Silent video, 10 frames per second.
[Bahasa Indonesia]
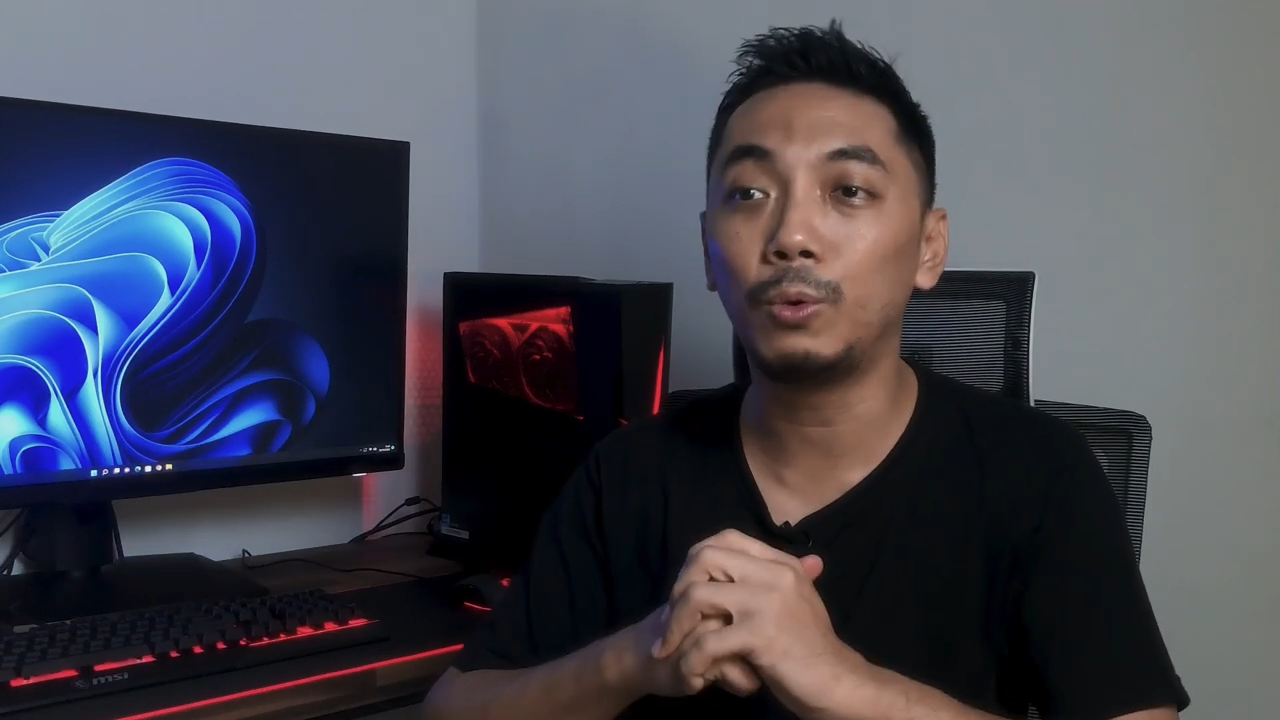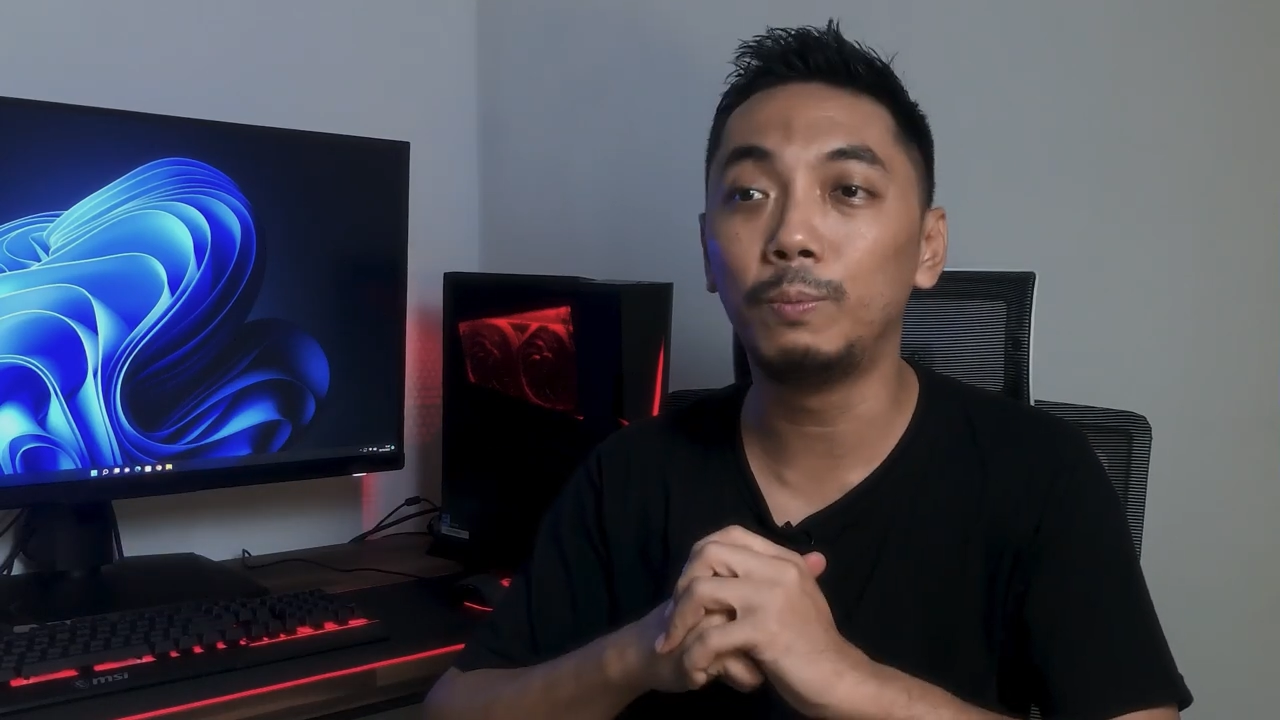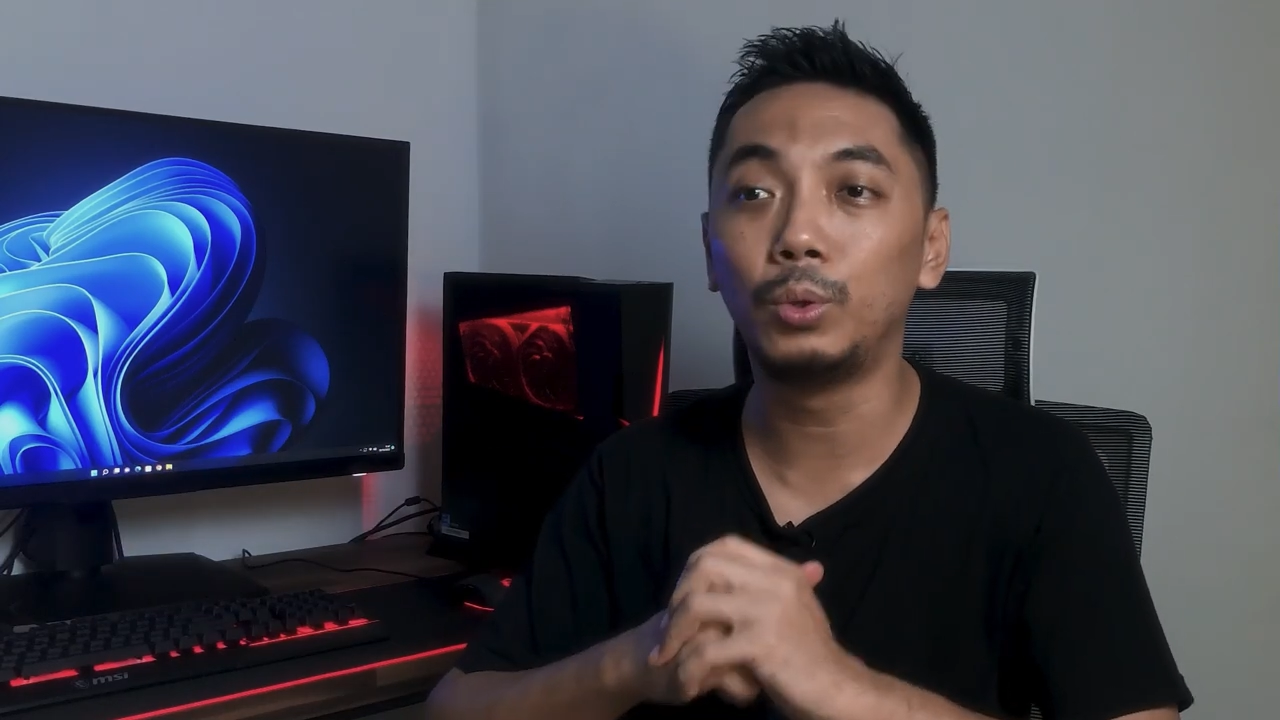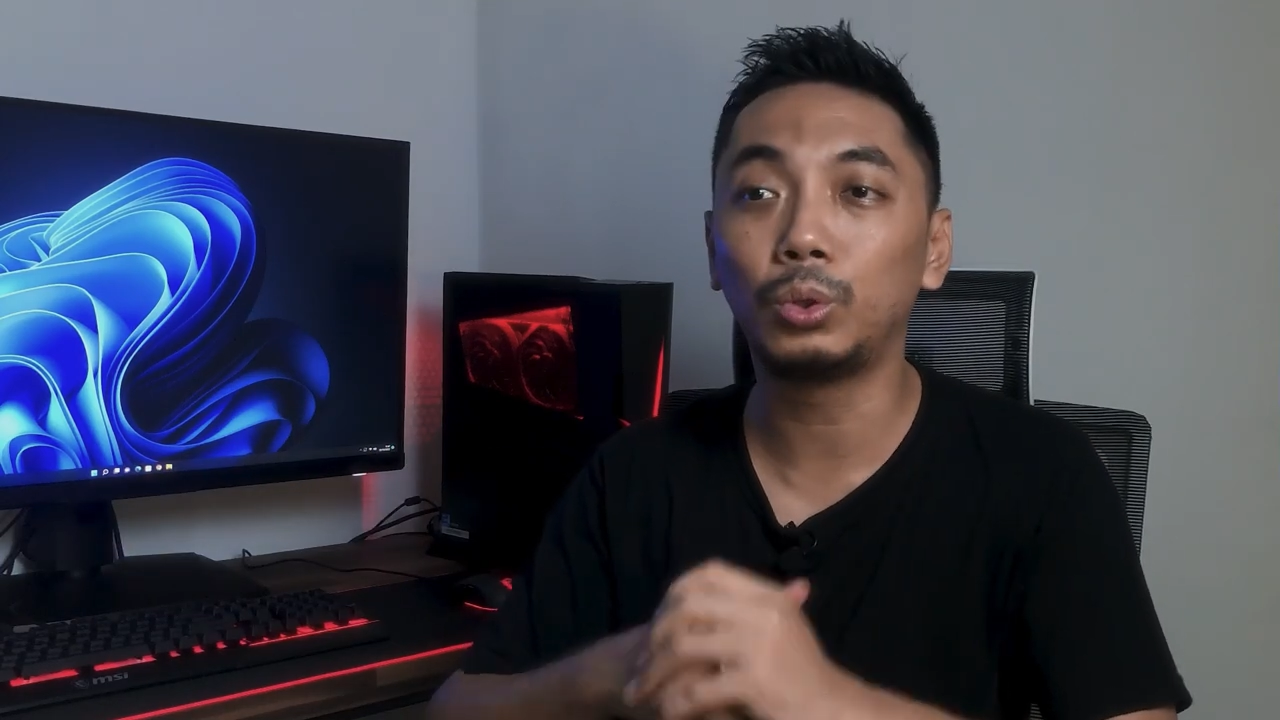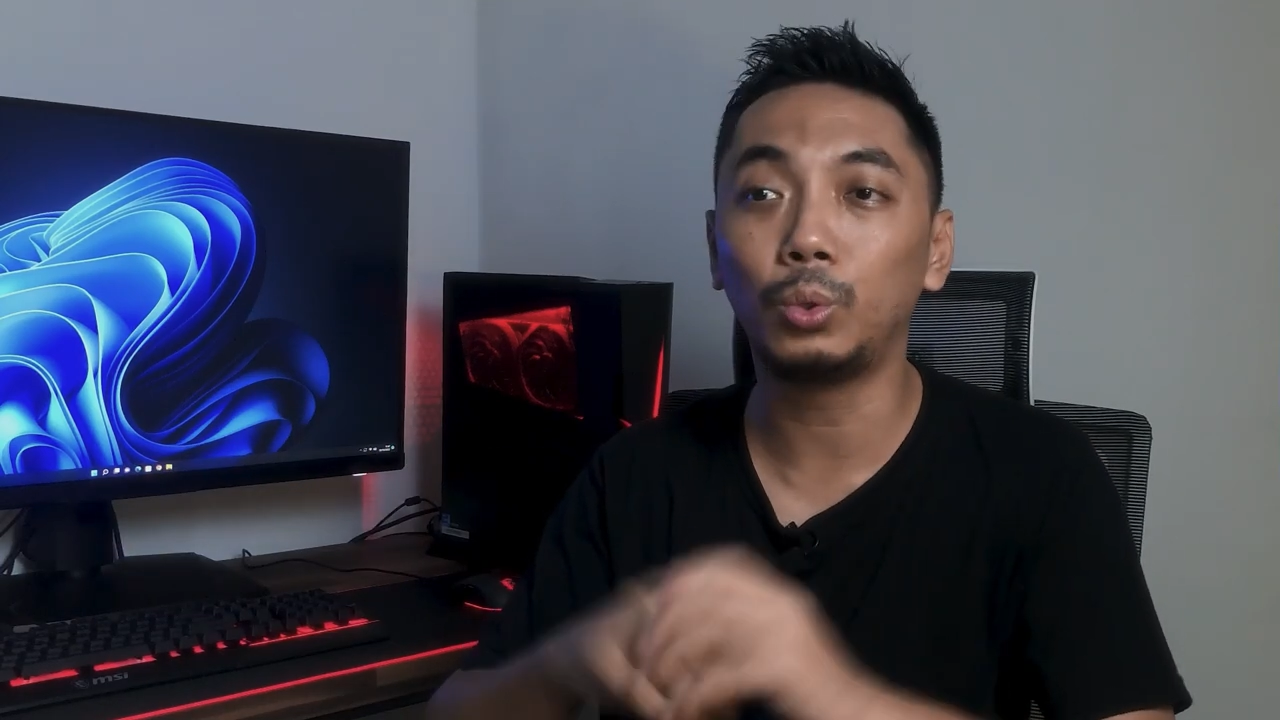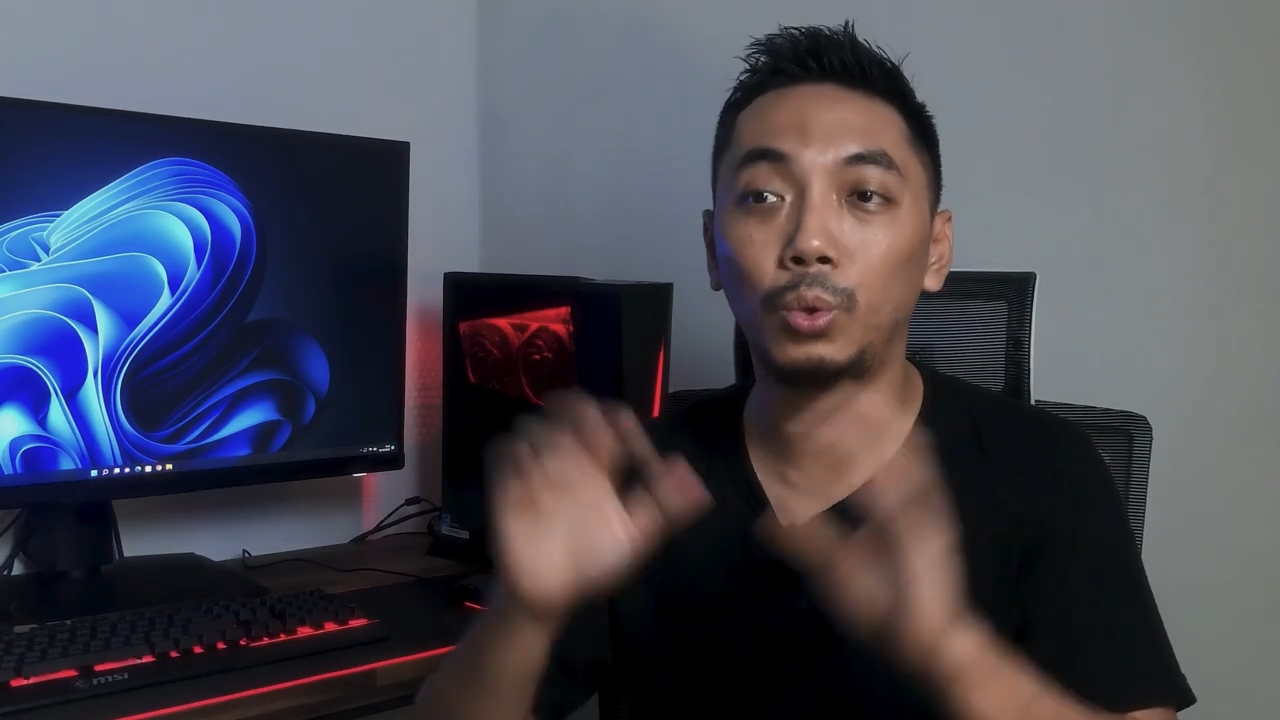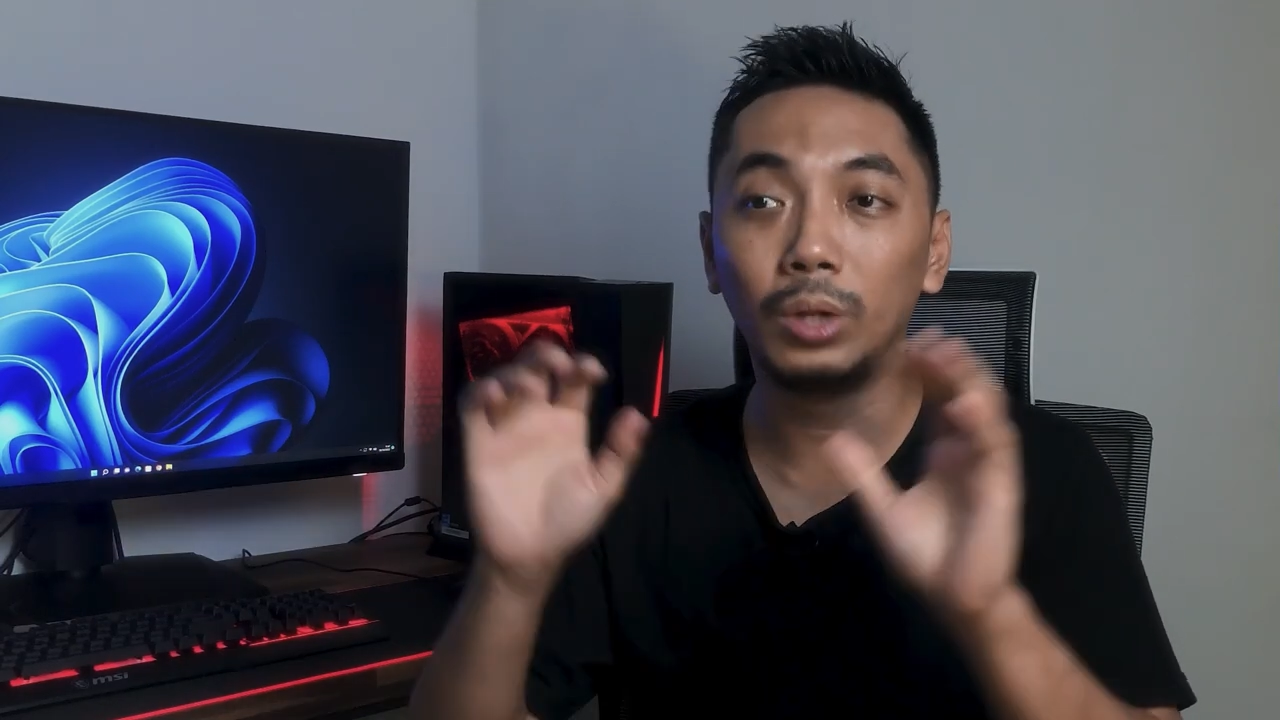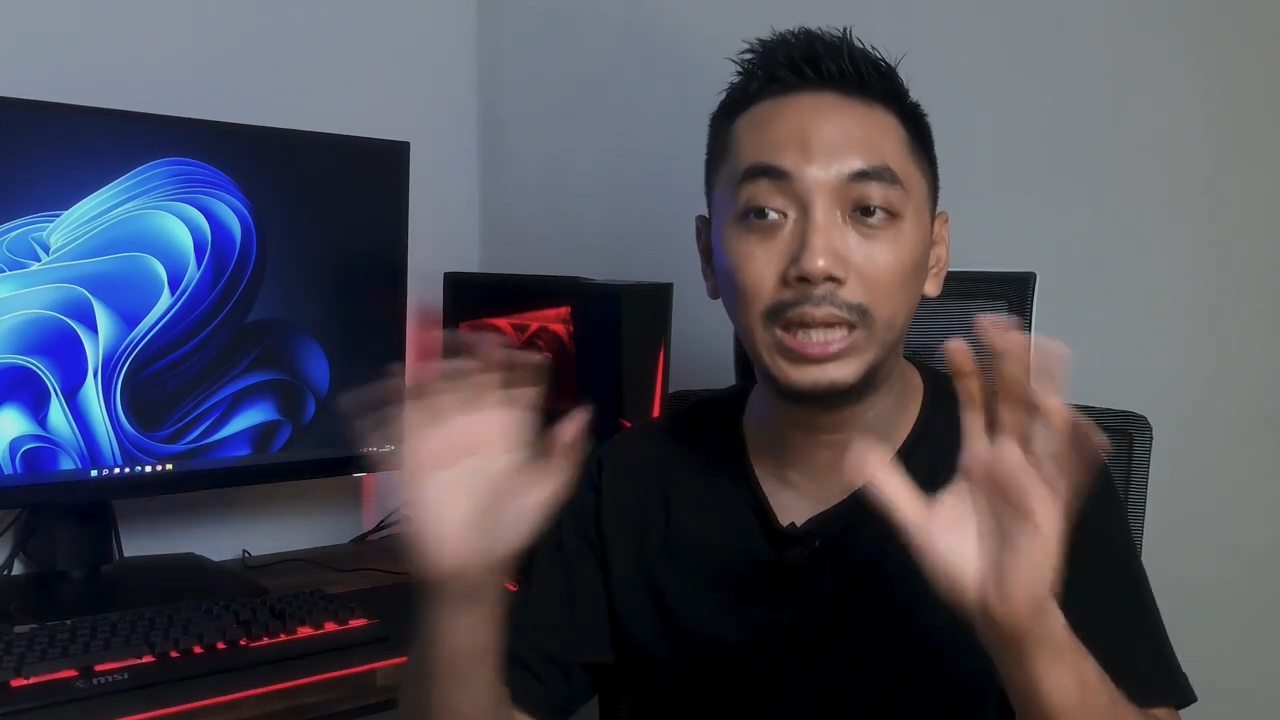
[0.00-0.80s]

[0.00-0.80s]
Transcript: butuh